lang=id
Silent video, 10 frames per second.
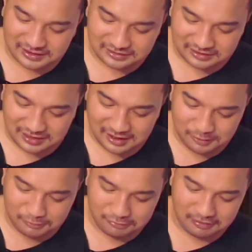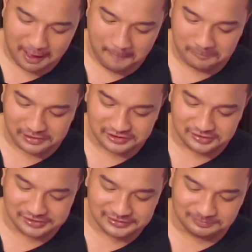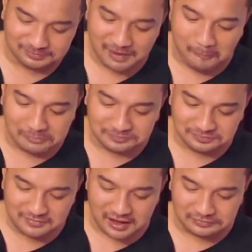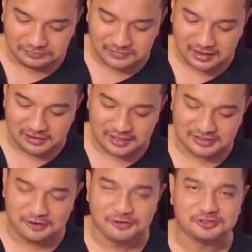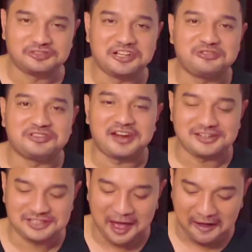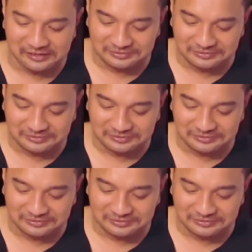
terlalu lama jadi rasa gosongnya itu terasa